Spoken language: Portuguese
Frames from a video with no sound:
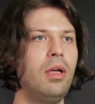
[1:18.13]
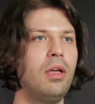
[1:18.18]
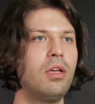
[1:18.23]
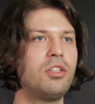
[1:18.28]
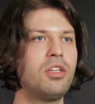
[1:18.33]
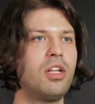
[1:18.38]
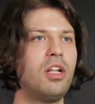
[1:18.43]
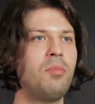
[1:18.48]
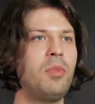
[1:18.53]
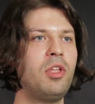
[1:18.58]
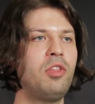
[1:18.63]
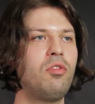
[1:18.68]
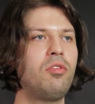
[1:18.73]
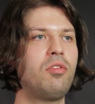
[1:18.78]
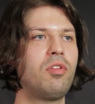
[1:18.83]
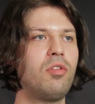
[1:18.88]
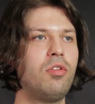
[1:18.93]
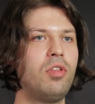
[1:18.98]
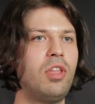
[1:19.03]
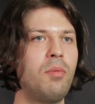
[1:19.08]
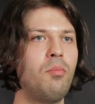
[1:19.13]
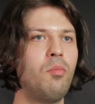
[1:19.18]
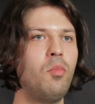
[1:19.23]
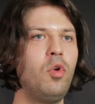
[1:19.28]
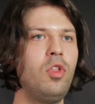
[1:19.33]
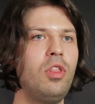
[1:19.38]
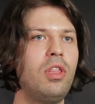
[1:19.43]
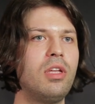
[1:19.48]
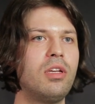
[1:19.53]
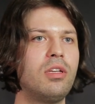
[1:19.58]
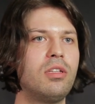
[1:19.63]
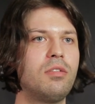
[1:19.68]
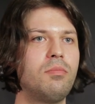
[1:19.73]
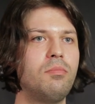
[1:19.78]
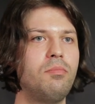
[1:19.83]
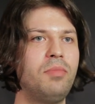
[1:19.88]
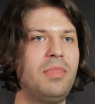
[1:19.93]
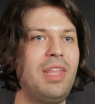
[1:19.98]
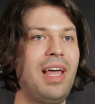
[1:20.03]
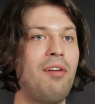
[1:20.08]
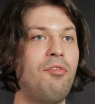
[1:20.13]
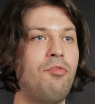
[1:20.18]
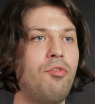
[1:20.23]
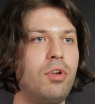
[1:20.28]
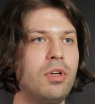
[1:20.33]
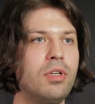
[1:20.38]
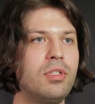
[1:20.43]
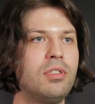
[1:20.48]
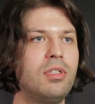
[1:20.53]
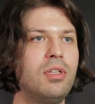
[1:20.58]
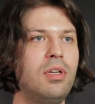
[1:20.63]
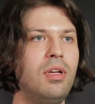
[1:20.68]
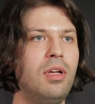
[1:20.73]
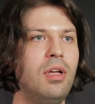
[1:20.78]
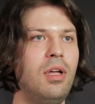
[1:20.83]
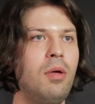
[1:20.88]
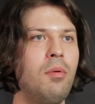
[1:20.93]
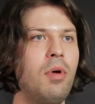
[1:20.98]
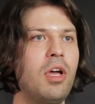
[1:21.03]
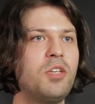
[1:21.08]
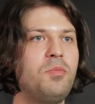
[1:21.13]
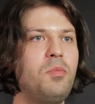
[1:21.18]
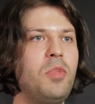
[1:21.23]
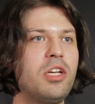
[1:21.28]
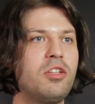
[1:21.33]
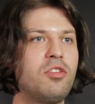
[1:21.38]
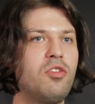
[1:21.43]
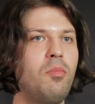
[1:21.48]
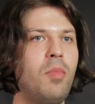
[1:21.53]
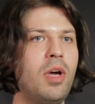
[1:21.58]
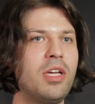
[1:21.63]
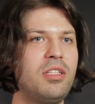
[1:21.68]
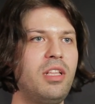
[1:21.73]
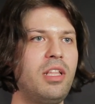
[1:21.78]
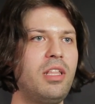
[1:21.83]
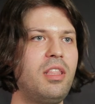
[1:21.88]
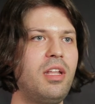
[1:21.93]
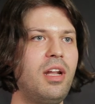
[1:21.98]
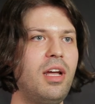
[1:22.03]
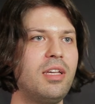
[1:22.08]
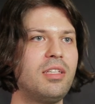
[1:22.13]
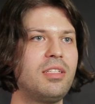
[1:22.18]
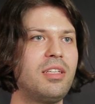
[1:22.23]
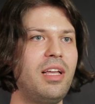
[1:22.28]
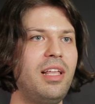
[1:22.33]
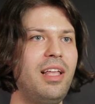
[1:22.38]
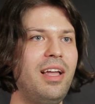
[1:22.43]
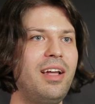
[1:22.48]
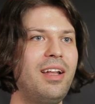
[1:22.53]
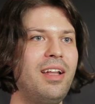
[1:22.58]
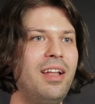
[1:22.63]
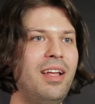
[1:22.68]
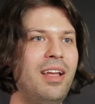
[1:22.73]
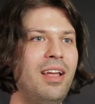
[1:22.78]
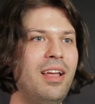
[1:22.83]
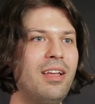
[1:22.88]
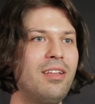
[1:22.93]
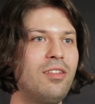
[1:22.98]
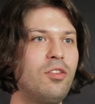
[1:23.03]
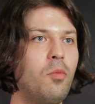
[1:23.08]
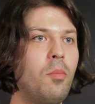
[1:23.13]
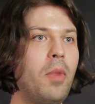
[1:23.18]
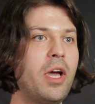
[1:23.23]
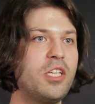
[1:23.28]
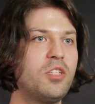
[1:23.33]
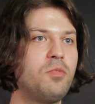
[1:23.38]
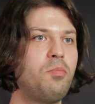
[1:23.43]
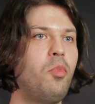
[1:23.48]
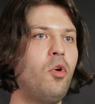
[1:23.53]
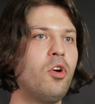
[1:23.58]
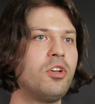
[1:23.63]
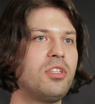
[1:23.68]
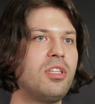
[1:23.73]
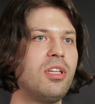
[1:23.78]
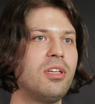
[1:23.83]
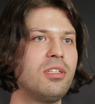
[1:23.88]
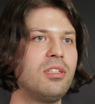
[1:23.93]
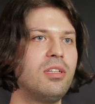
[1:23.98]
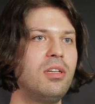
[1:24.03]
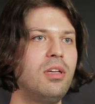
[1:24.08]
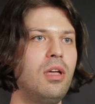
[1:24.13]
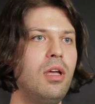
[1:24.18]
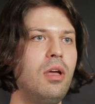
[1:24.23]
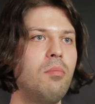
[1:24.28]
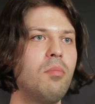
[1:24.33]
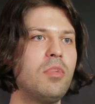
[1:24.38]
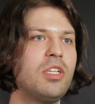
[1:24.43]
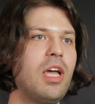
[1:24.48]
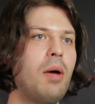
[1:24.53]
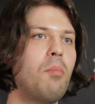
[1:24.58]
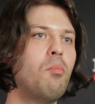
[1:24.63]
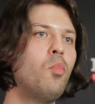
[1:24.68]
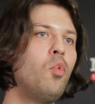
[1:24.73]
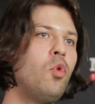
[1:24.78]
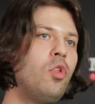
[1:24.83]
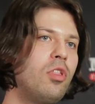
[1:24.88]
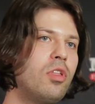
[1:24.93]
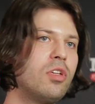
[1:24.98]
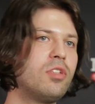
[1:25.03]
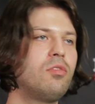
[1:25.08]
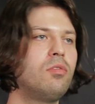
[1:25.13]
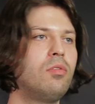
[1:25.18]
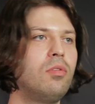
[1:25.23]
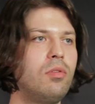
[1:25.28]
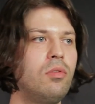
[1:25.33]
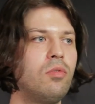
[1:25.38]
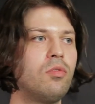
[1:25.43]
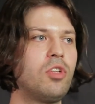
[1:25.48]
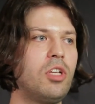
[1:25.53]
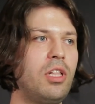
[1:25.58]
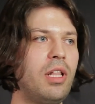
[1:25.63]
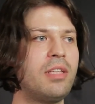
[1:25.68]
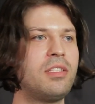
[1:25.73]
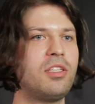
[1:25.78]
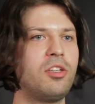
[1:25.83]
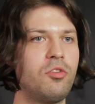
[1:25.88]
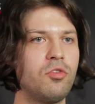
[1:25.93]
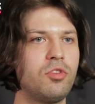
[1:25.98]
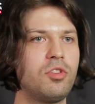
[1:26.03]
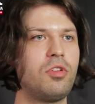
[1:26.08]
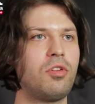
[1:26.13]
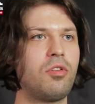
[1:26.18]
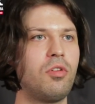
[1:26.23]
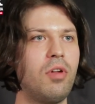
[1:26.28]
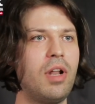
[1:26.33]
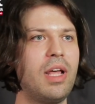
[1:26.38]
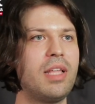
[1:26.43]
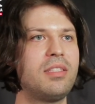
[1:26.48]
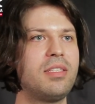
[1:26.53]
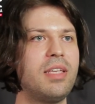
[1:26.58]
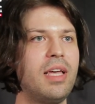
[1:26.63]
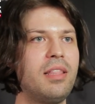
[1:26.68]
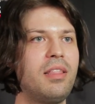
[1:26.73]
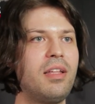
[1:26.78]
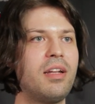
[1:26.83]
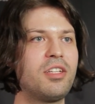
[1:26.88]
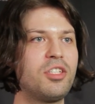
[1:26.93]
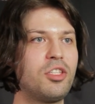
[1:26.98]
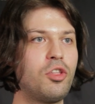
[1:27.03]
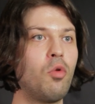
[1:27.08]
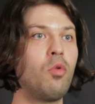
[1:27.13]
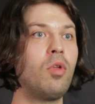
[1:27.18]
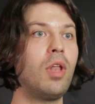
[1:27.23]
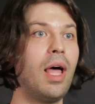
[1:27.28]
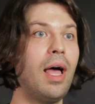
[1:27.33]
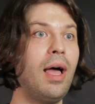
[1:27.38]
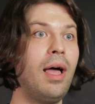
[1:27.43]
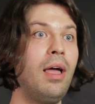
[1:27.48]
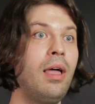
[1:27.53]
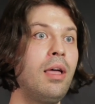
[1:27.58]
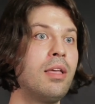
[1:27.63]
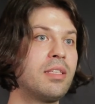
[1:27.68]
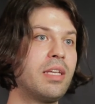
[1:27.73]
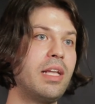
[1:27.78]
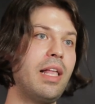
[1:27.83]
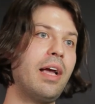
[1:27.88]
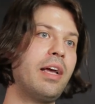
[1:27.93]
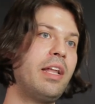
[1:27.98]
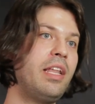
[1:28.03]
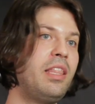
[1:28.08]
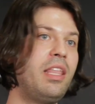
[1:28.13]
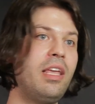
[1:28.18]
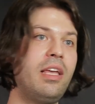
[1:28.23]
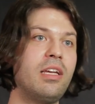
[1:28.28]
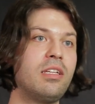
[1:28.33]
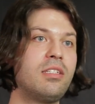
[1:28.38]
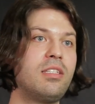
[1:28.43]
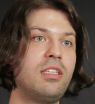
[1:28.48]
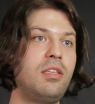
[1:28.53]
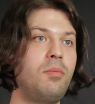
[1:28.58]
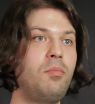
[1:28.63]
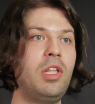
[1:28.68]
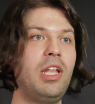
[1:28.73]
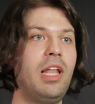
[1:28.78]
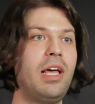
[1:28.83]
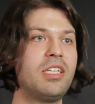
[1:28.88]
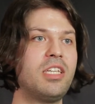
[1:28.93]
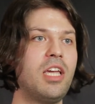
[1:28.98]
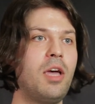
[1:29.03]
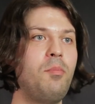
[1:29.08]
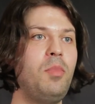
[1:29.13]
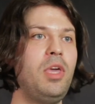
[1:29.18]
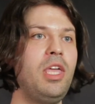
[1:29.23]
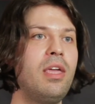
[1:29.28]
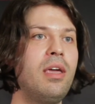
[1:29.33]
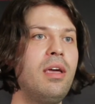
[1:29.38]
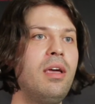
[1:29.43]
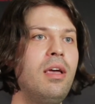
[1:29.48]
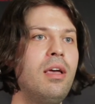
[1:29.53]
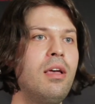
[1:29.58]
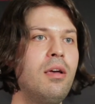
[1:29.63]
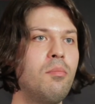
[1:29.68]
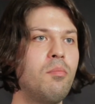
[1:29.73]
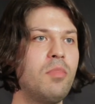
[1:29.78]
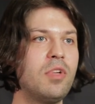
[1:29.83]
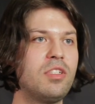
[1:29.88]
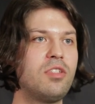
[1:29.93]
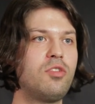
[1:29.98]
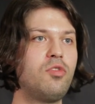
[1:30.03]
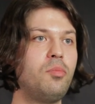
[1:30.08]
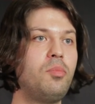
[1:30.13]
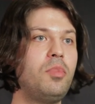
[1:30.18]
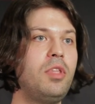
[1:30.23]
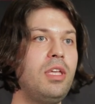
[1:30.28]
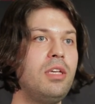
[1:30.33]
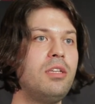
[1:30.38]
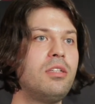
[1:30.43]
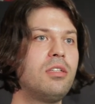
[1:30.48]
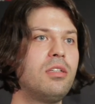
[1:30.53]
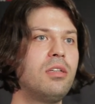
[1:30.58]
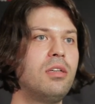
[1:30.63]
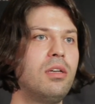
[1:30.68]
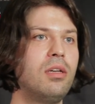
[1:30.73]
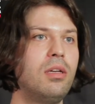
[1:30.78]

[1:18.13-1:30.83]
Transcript: Geralmente o terror tem muitas metáforas, as minhas são mais literais, se calhar, estão mais expostas mas há muitas nos clássicos de terror, etc., que estão lá, se calhar críticas similares à minha, mas subtis.